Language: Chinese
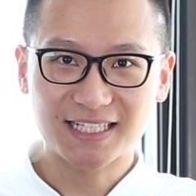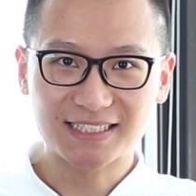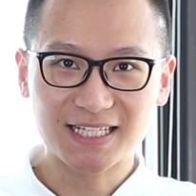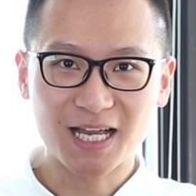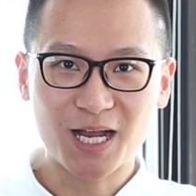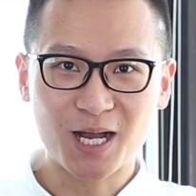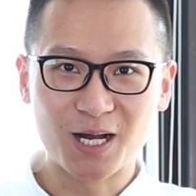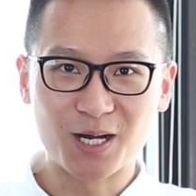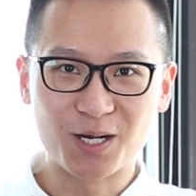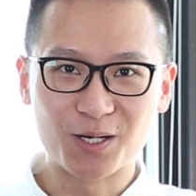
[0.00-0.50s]
大
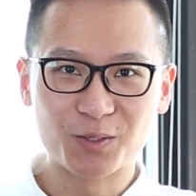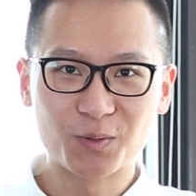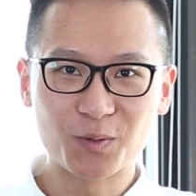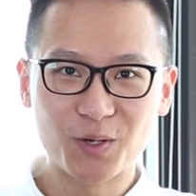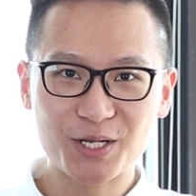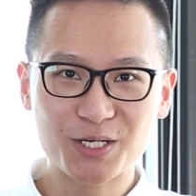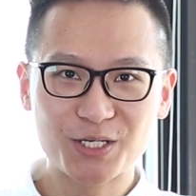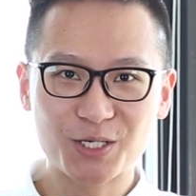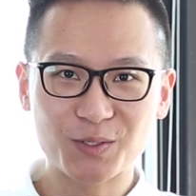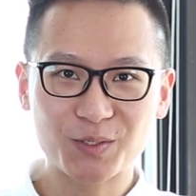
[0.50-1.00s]
家好，
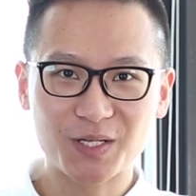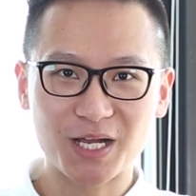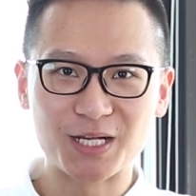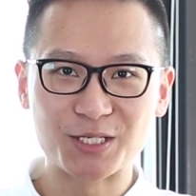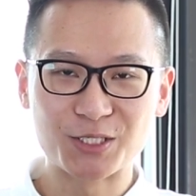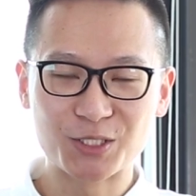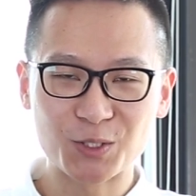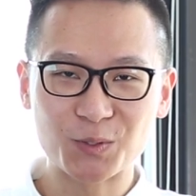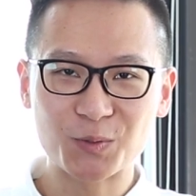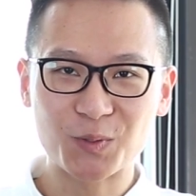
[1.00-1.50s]
欢迎收
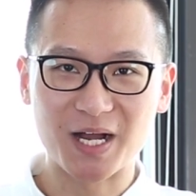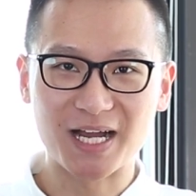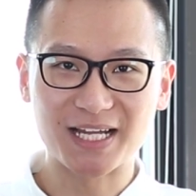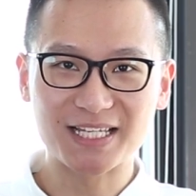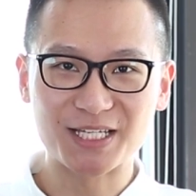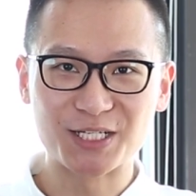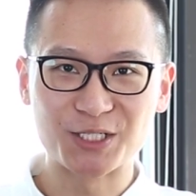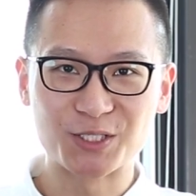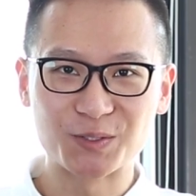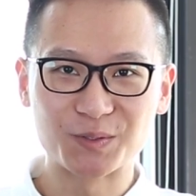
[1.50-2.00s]
看《中华
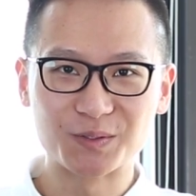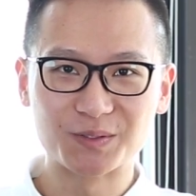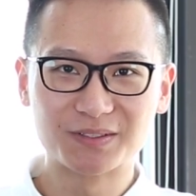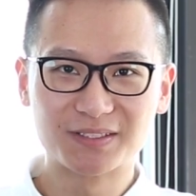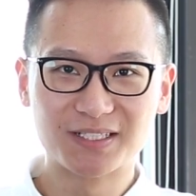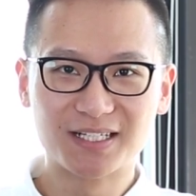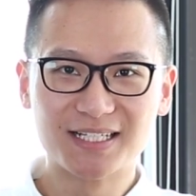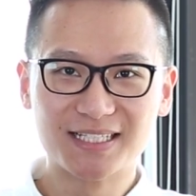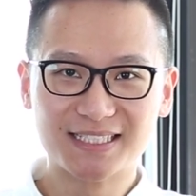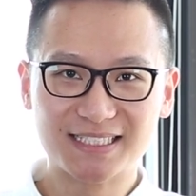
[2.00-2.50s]
艺术》。
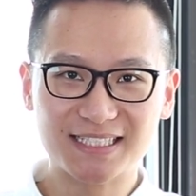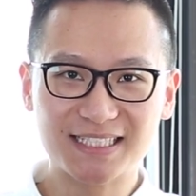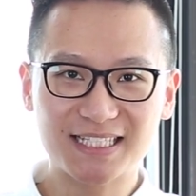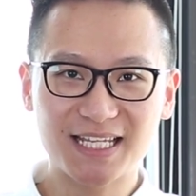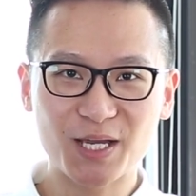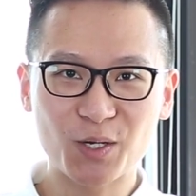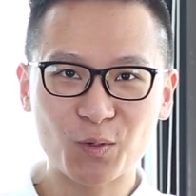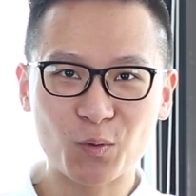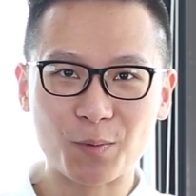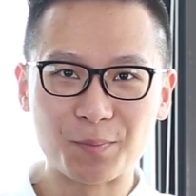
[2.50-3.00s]
今
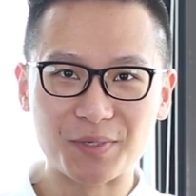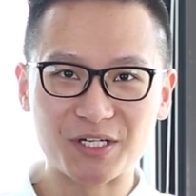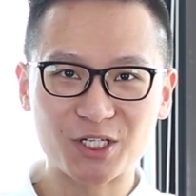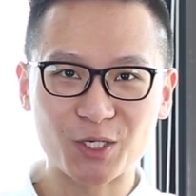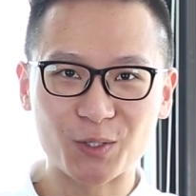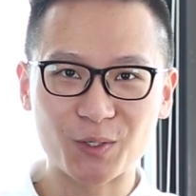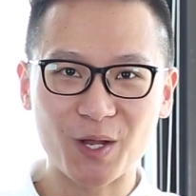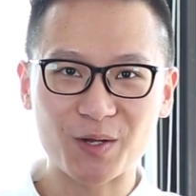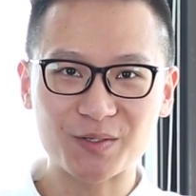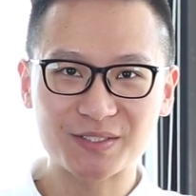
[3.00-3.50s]
天我们
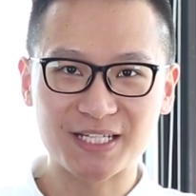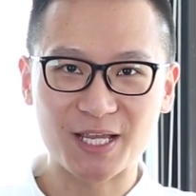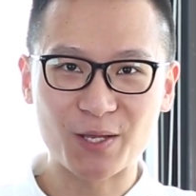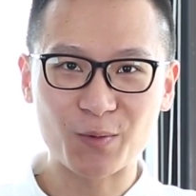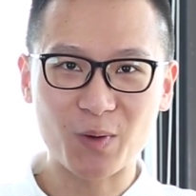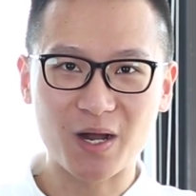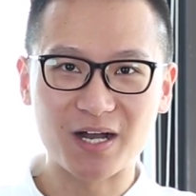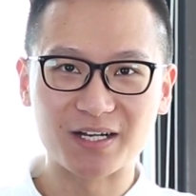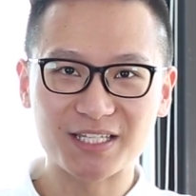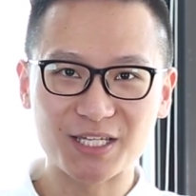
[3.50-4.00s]
受邀
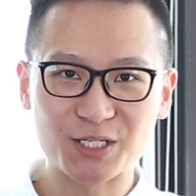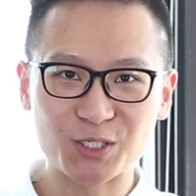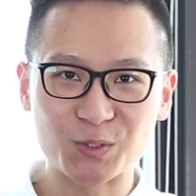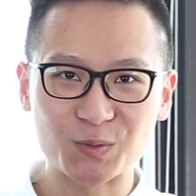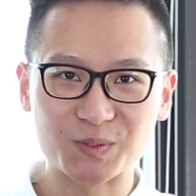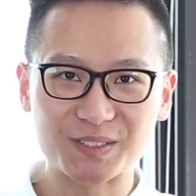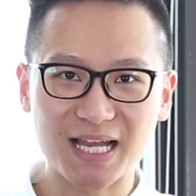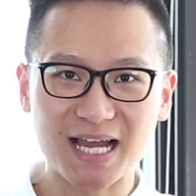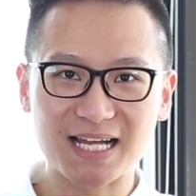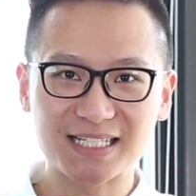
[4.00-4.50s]
前往艺
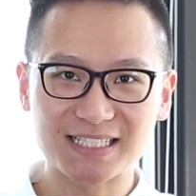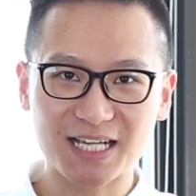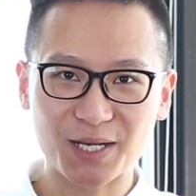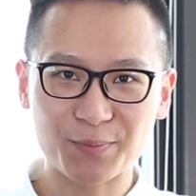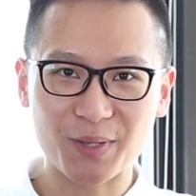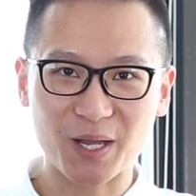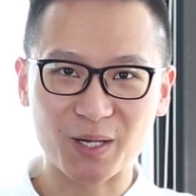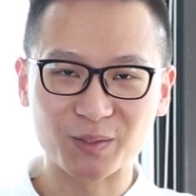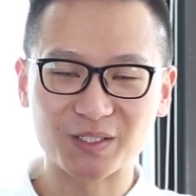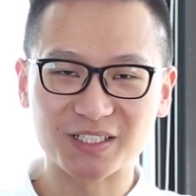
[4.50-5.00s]
术家
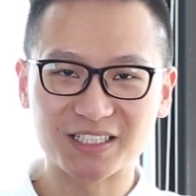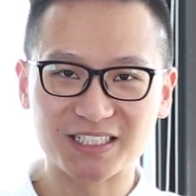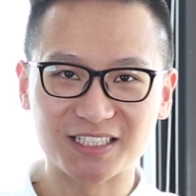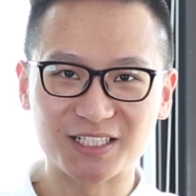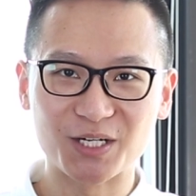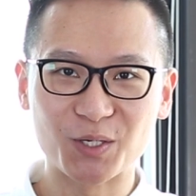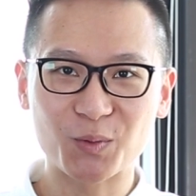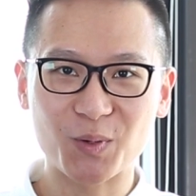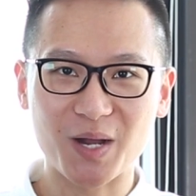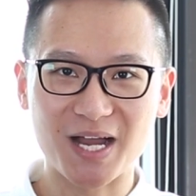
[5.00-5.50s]
江淼的个
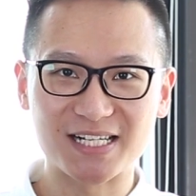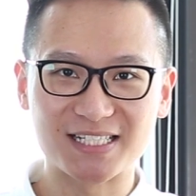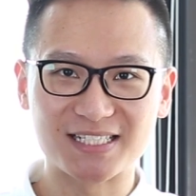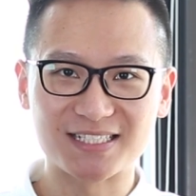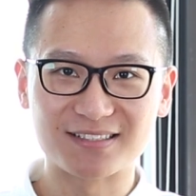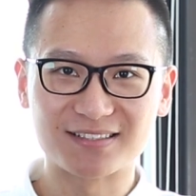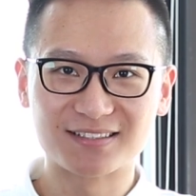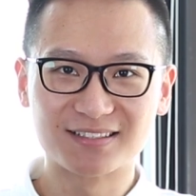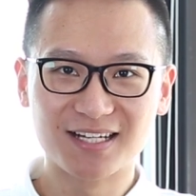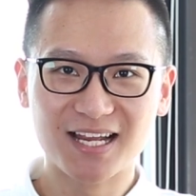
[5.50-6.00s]
人画
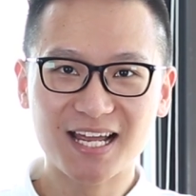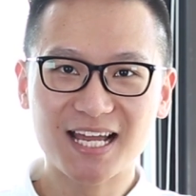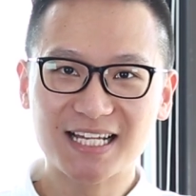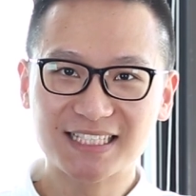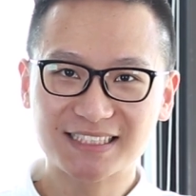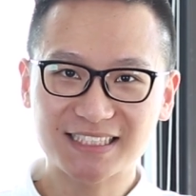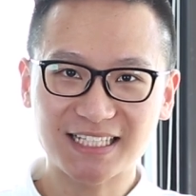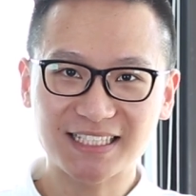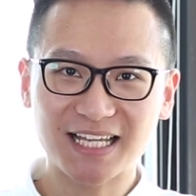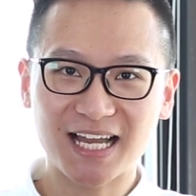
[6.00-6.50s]
室，
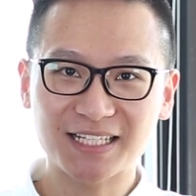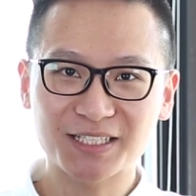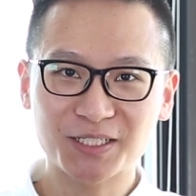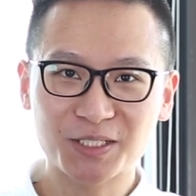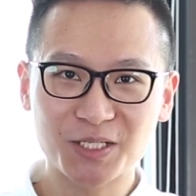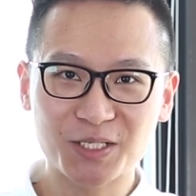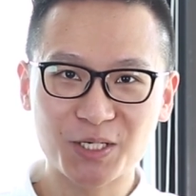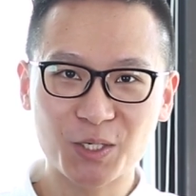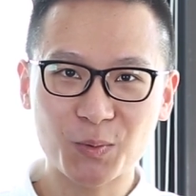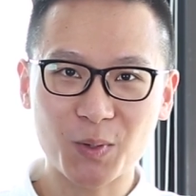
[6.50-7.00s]
在他的
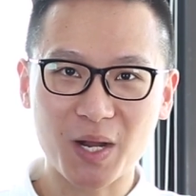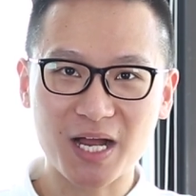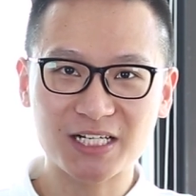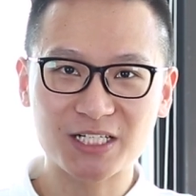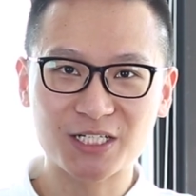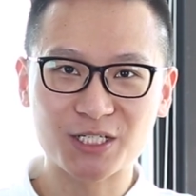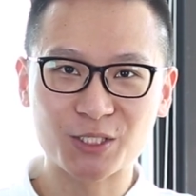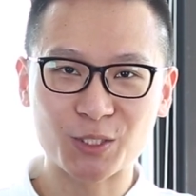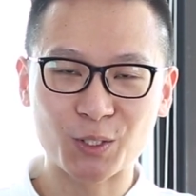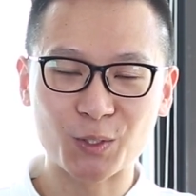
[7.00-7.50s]
个人画
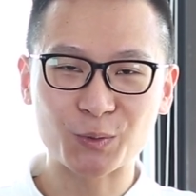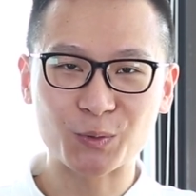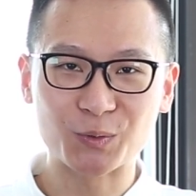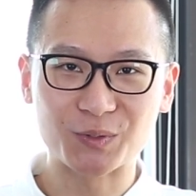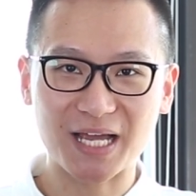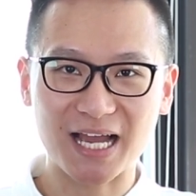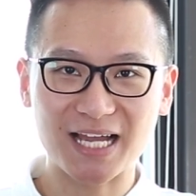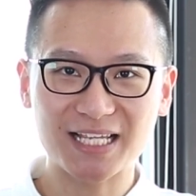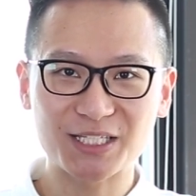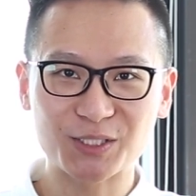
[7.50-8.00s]
室中，
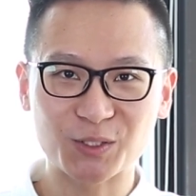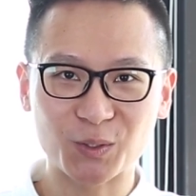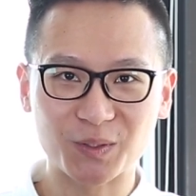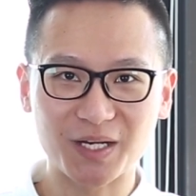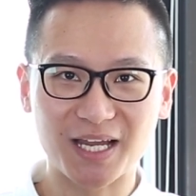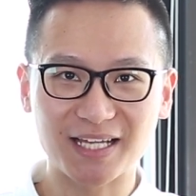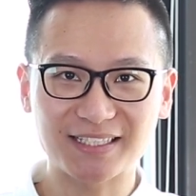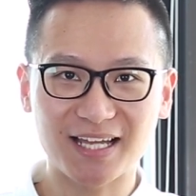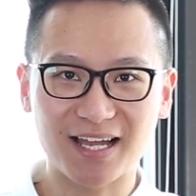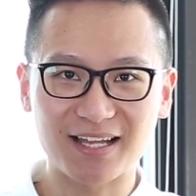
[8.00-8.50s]
与他一同
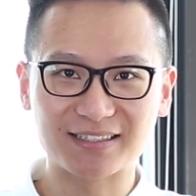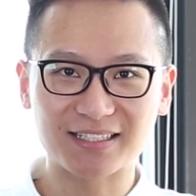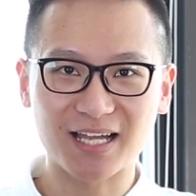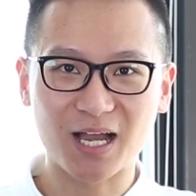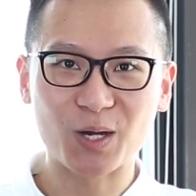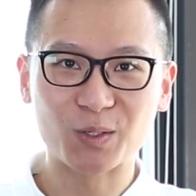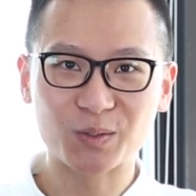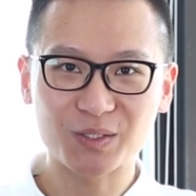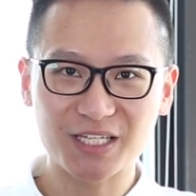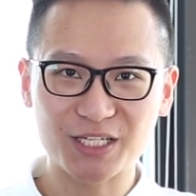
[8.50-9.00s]
来探
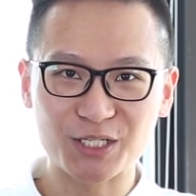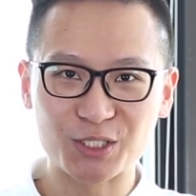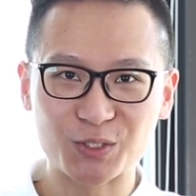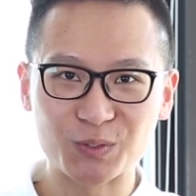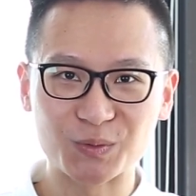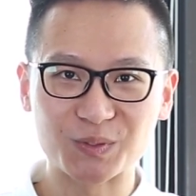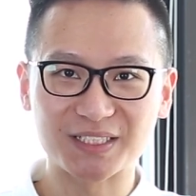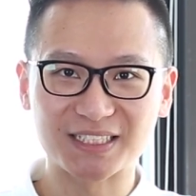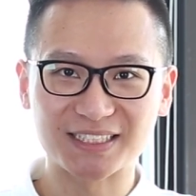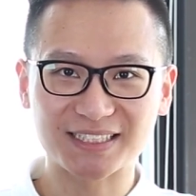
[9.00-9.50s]
讨艺
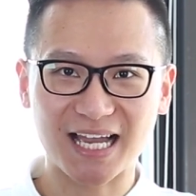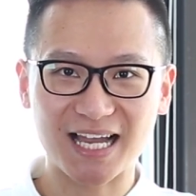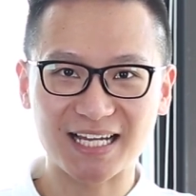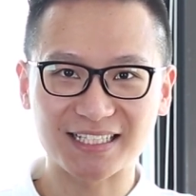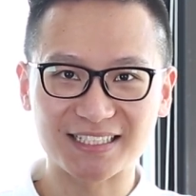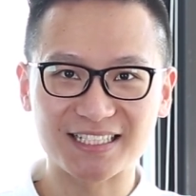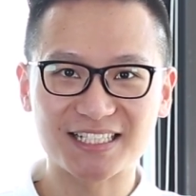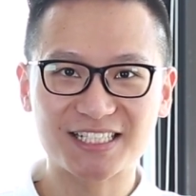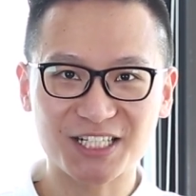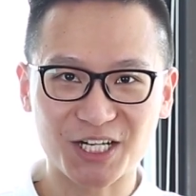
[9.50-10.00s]
术和
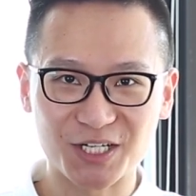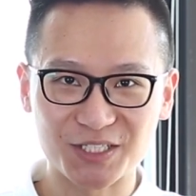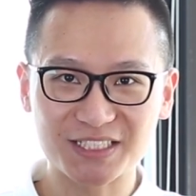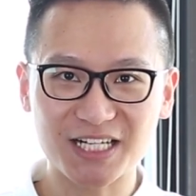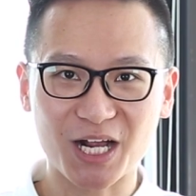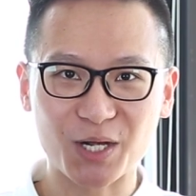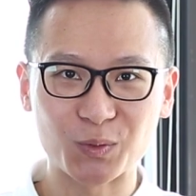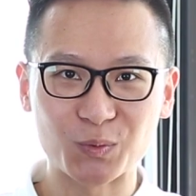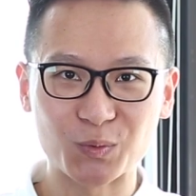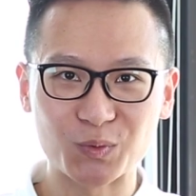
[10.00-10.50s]
他的成
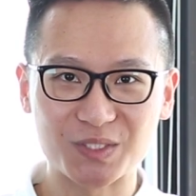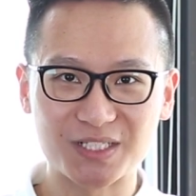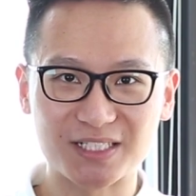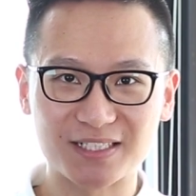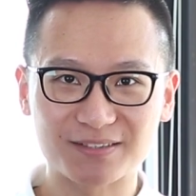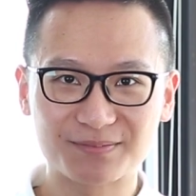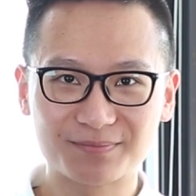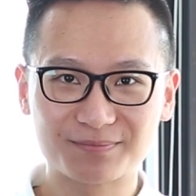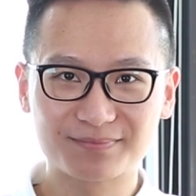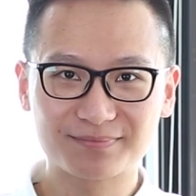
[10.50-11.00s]
长故事。